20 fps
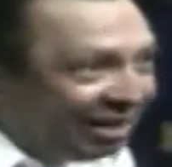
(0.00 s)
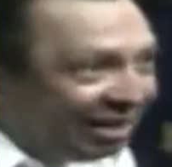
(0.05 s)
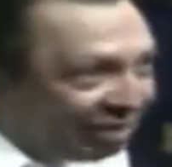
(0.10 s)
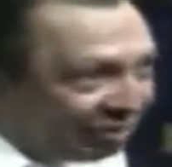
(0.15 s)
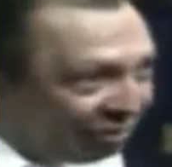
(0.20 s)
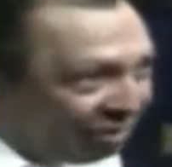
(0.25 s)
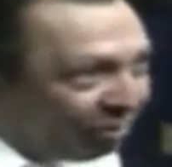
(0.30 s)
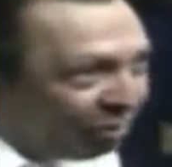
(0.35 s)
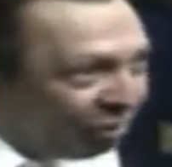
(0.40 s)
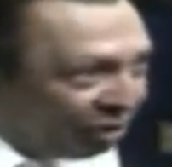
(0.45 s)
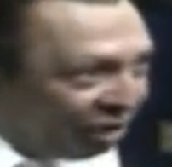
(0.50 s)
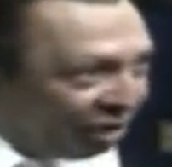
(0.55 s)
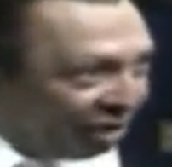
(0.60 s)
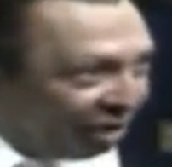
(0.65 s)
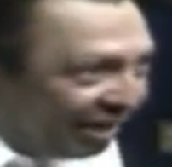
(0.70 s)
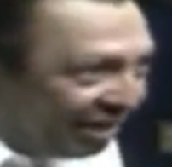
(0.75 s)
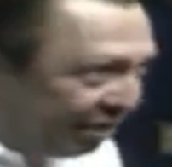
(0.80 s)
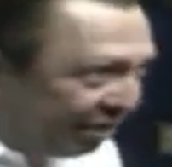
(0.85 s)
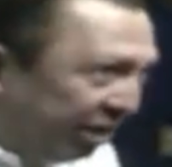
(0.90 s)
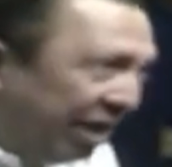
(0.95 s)
es una
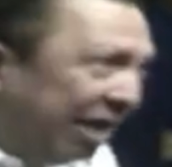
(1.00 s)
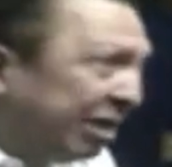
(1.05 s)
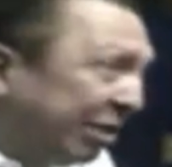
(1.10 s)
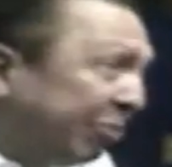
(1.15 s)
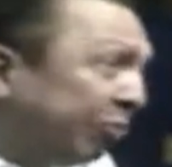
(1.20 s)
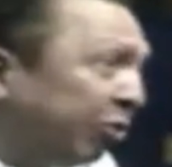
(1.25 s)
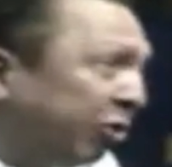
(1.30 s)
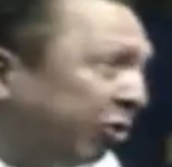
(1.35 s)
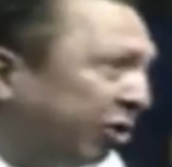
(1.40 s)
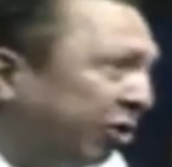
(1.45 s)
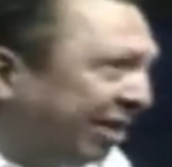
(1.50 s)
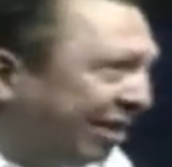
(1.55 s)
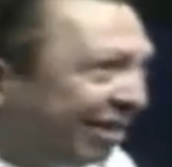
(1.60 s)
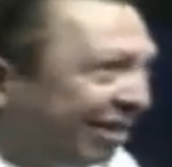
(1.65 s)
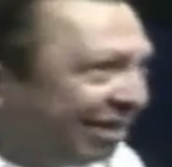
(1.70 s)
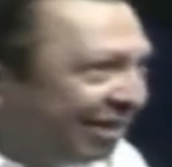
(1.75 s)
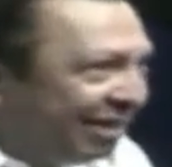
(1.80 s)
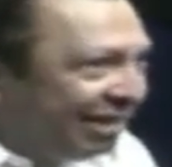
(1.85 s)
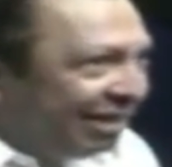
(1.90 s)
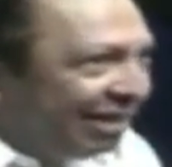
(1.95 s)
monjita, la ex
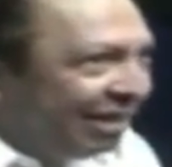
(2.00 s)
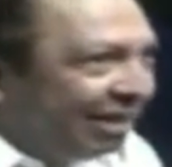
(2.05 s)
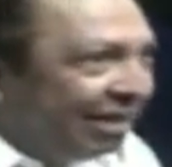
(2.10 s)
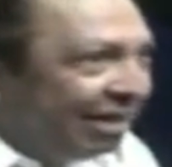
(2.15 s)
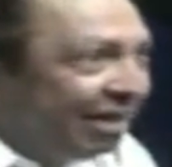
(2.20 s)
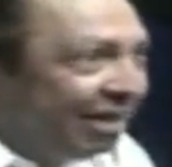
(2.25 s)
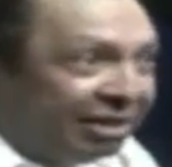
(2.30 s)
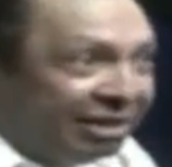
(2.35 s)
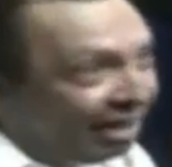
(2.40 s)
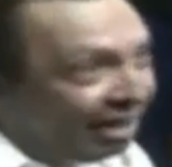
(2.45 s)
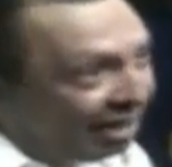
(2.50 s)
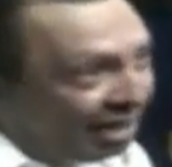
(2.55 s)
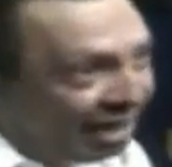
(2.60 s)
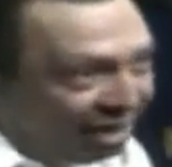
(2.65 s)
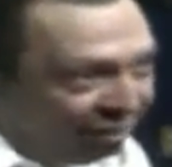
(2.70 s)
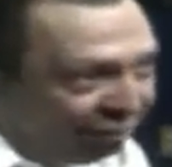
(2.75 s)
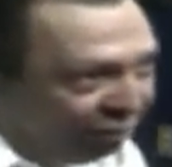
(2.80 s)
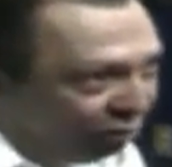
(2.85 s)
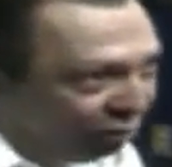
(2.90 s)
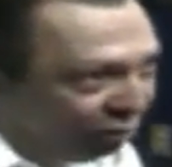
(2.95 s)
monjita, y dice,
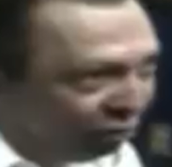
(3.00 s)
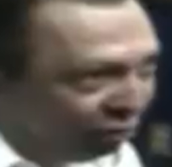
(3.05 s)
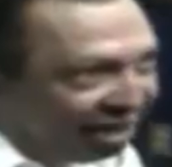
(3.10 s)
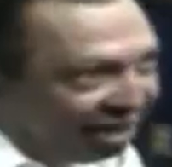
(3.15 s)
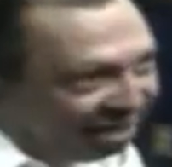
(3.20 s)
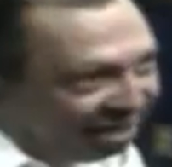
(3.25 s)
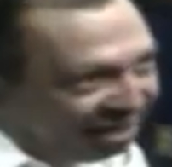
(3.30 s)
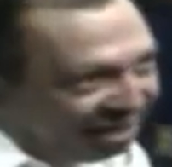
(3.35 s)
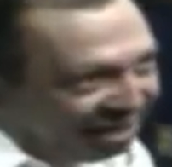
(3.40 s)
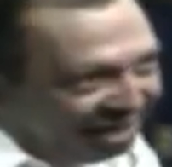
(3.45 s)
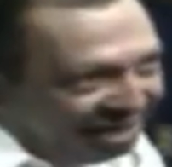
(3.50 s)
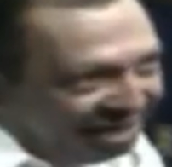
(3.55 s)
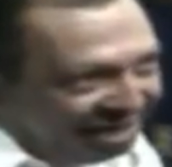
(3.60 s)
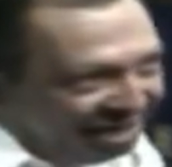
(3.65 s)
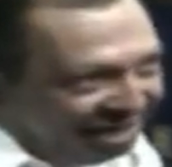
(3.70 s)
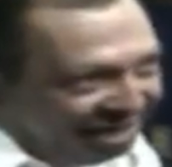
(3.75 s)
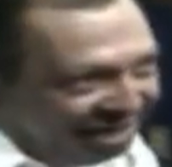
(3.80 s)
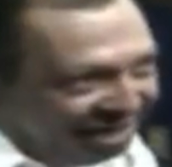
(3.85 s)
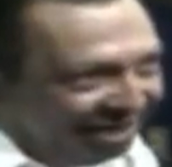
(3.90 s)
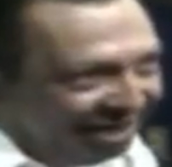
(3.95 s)
ya incluso
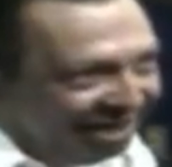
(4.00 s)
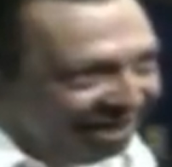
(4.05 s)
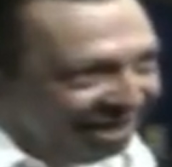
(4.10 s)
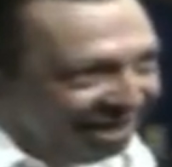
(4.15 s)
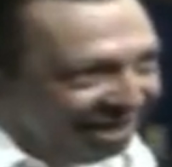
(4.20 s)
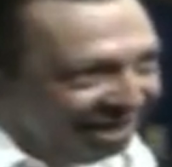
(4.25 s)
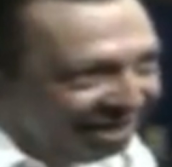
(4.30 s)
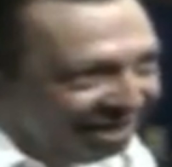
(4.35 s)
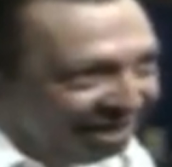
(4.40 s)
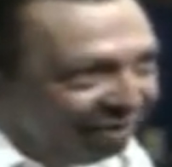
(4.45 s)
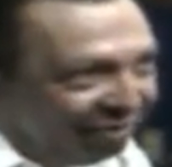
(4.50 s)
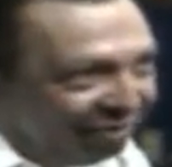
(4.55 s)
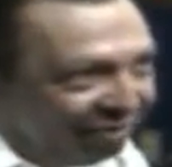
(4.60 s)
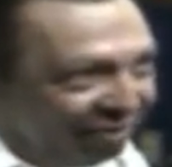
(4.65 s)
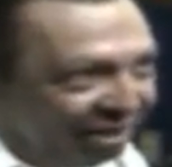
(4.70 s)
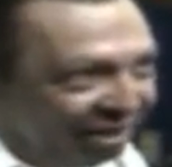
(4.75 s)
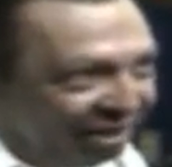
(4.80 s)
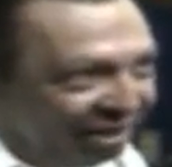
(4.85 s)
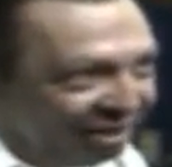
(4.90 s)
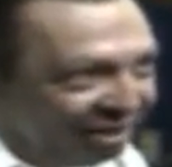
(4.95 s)
llega al, grado
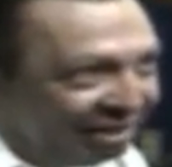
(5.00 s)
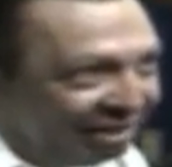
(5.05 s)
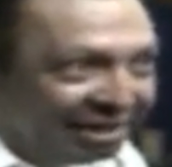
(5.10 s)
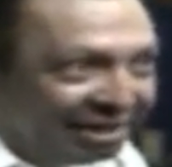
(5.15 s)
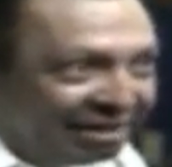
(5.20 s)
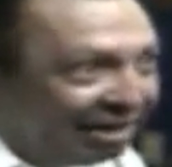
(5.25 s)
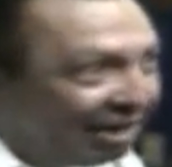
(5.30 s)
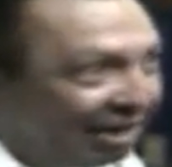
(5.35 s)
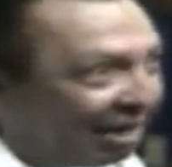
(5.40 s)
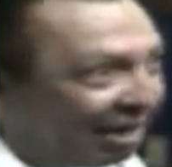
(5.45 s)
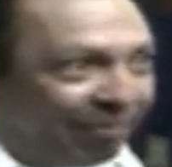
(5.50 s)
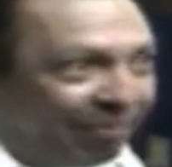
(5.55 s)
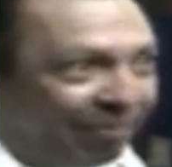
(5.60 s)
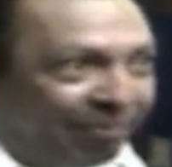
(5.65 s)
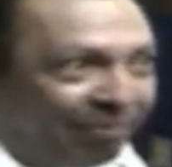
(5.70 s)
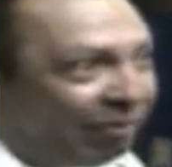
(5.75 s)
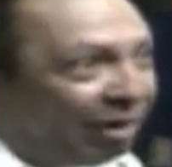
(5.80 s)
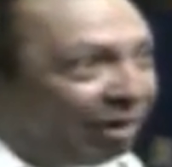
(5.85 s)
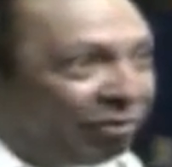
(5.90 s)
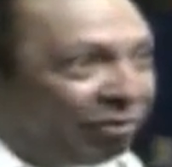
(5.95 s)
de decir que es la,
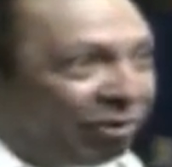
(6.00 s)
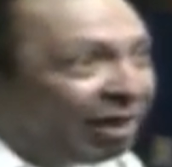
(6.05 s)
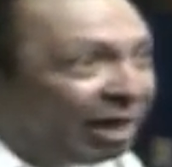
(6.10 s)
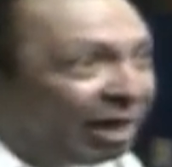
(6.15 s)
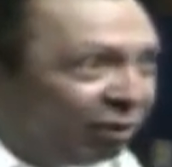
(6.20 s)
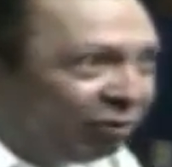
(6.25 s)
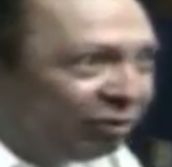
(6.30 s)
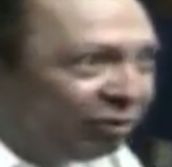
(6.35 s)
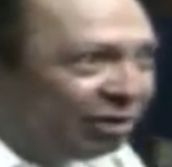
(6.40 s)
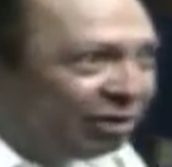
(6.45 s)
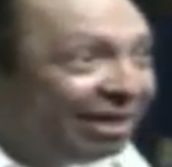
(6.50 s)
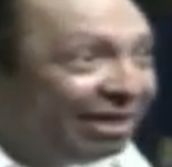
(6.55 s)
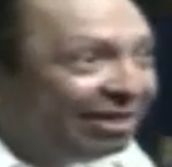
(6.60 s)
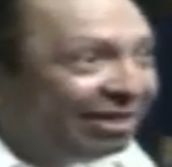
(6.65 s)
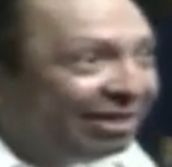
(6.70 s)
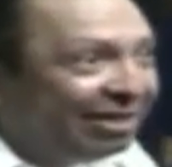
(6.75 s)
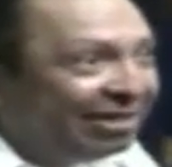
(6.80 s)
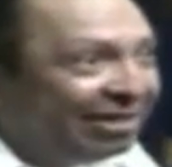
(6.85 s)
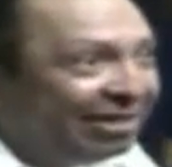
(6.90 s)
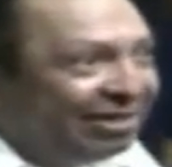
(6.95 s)
nueva
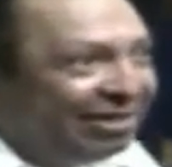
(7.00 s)
Jerusalén,